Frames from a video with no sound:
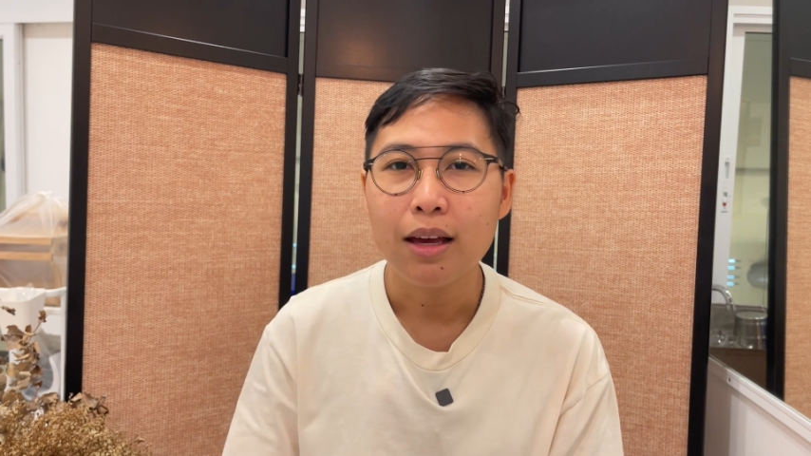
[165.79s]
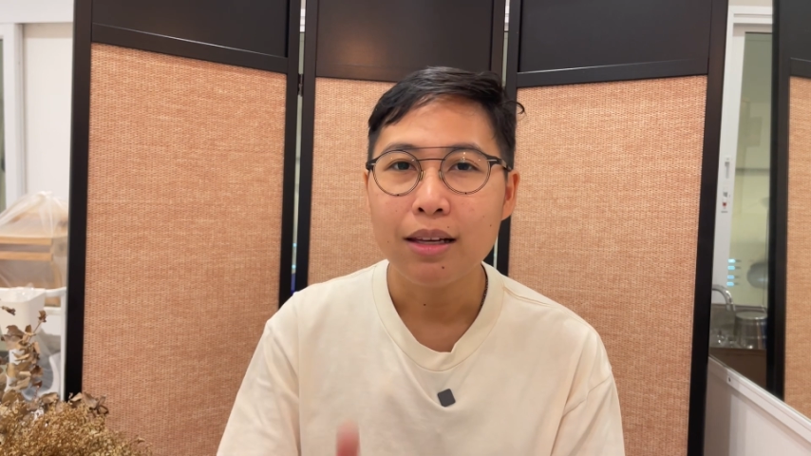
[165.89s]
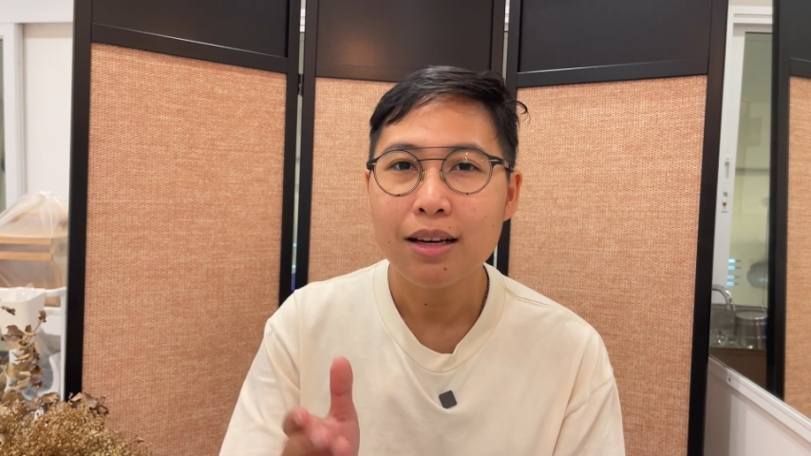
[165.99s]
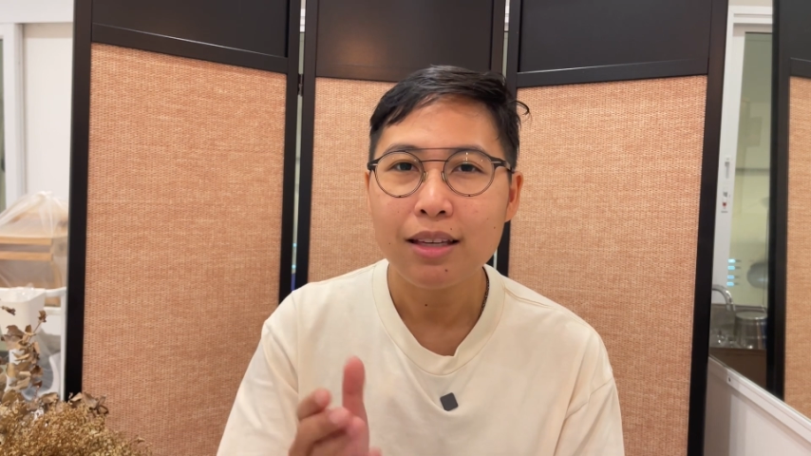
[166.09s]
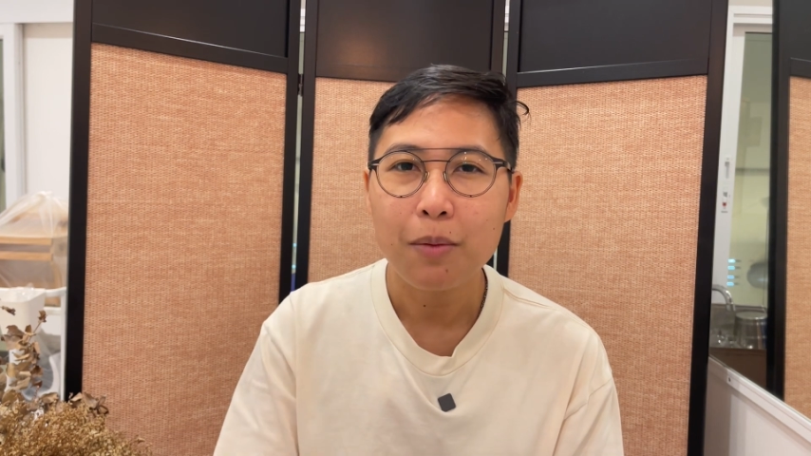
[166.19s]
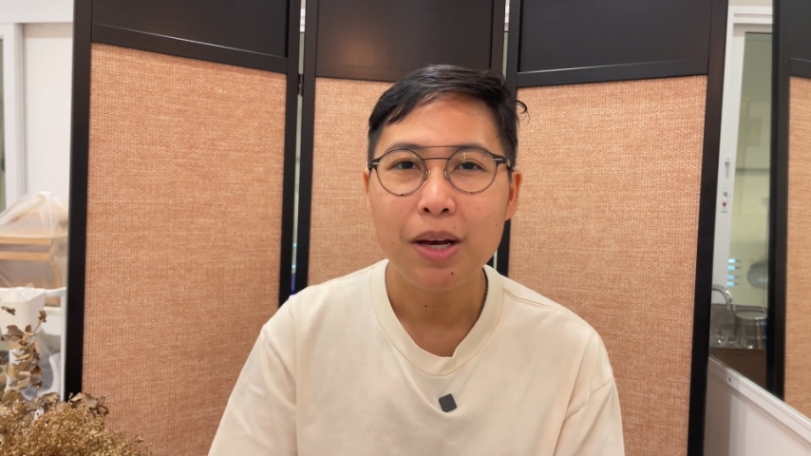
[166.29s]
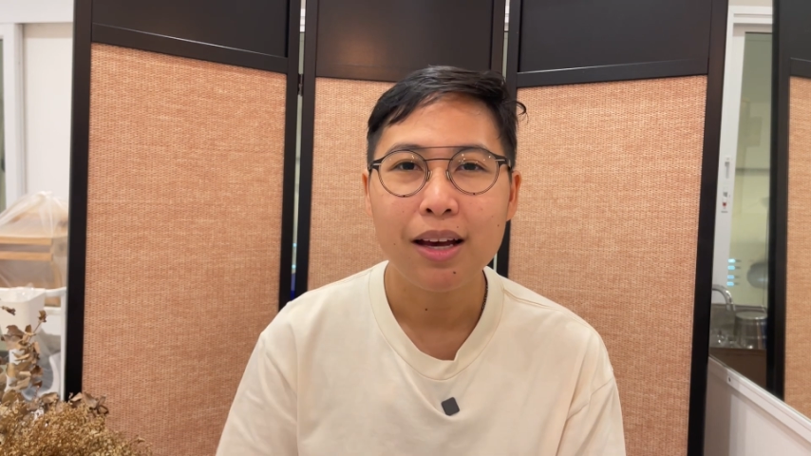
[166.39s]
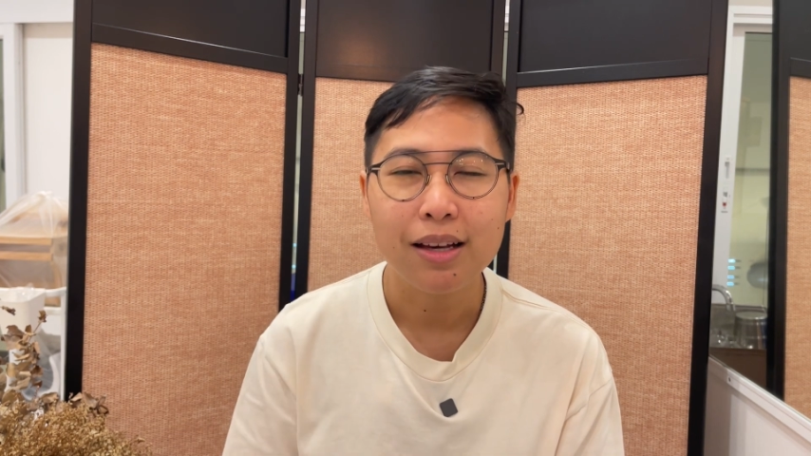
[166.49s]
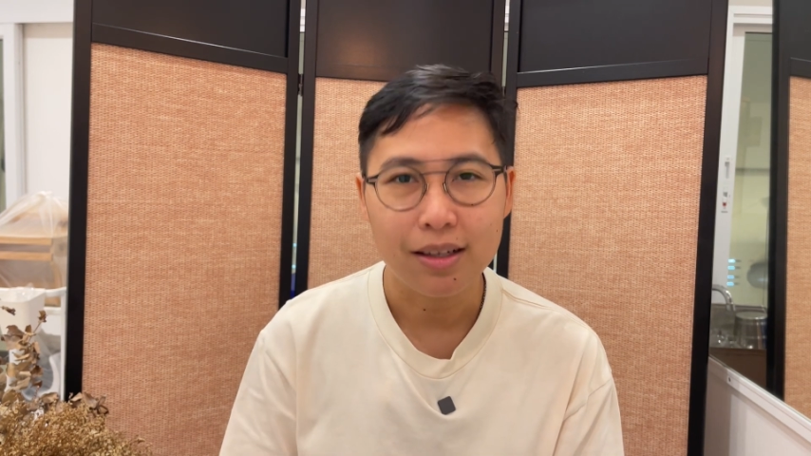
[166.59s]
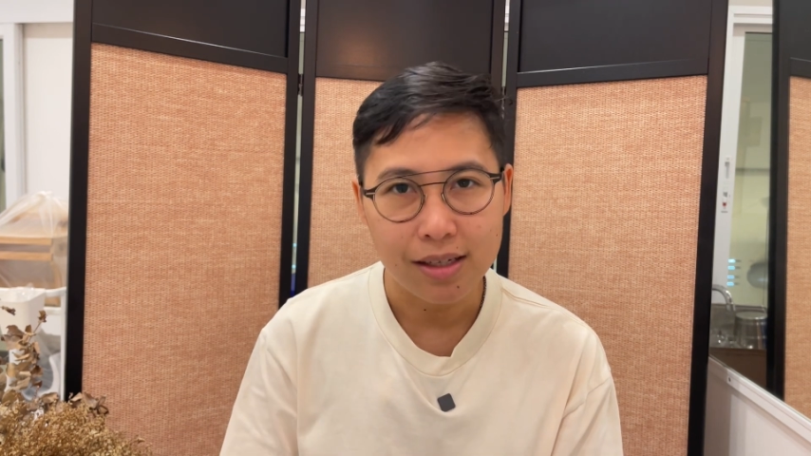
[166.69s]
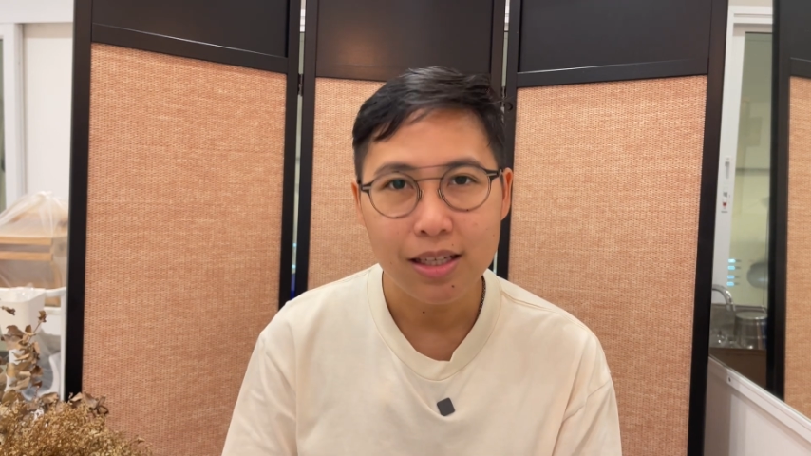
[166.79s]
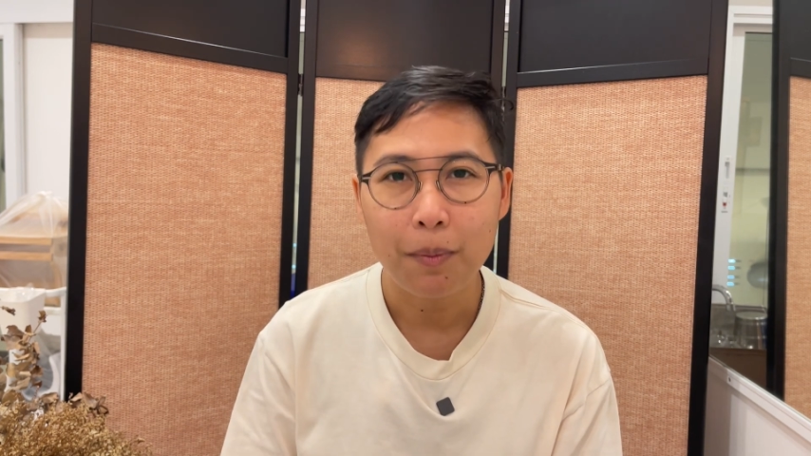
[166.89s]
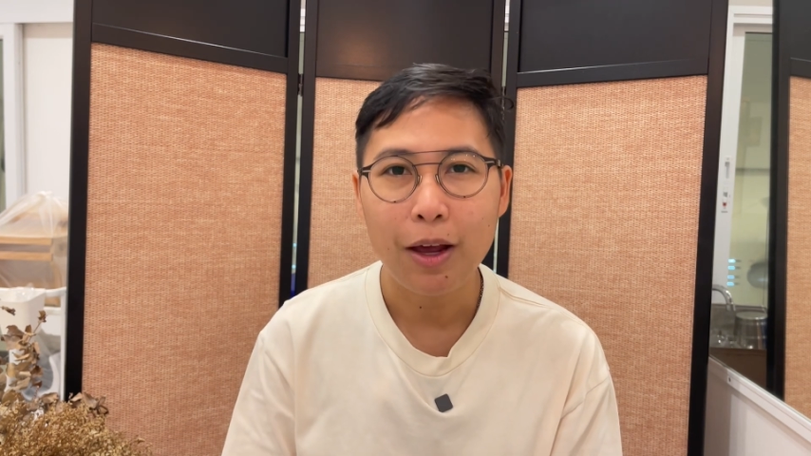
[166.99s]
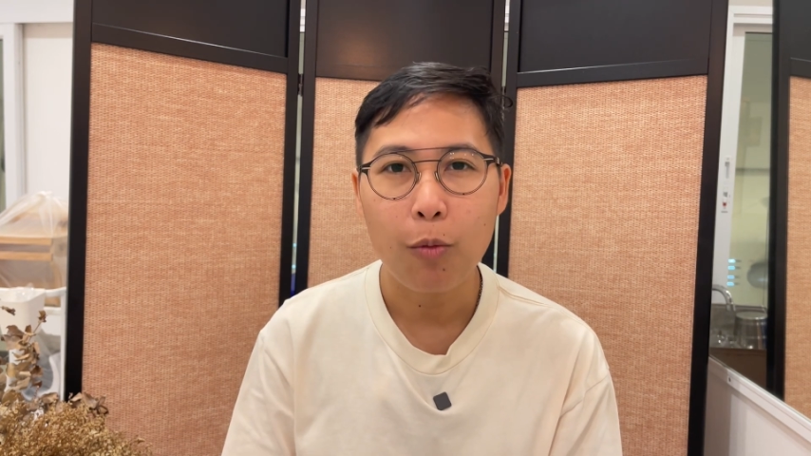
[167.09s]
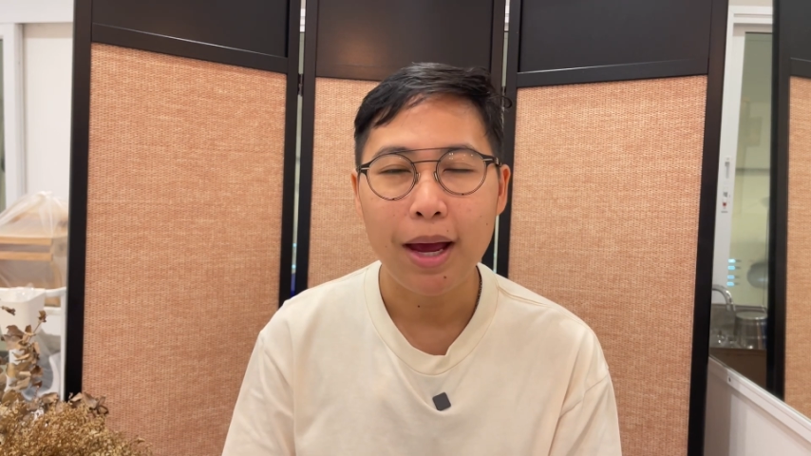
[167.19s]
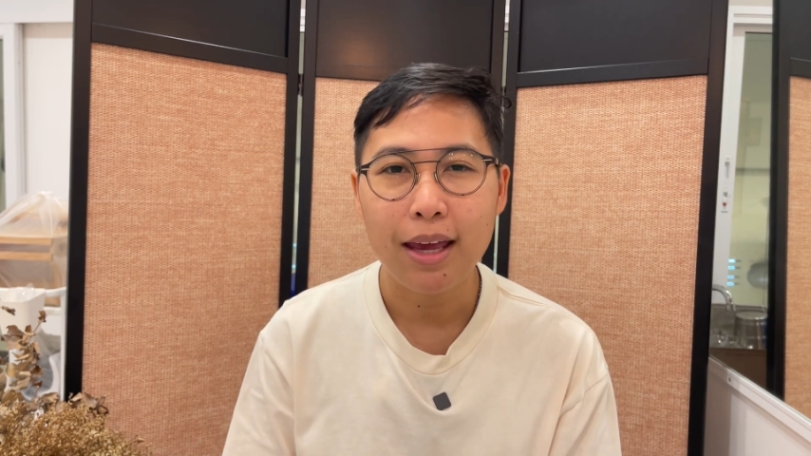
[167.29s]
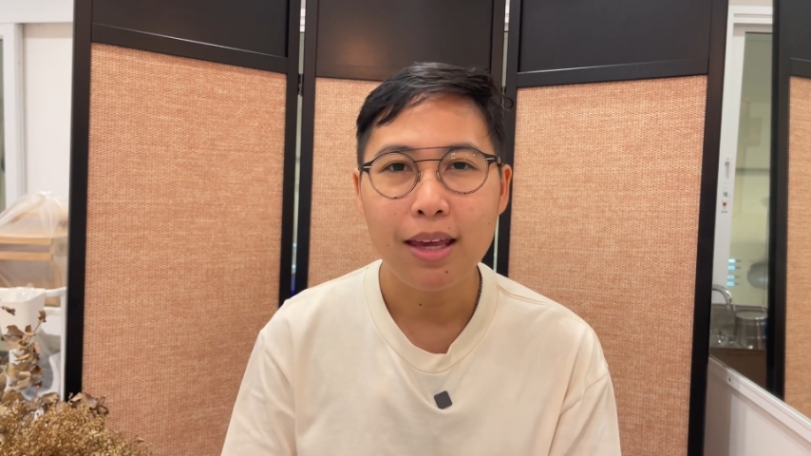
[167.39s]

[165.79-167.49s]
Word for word: เรื่องนี้มันเคยเกิดขึ้นกับเราไหม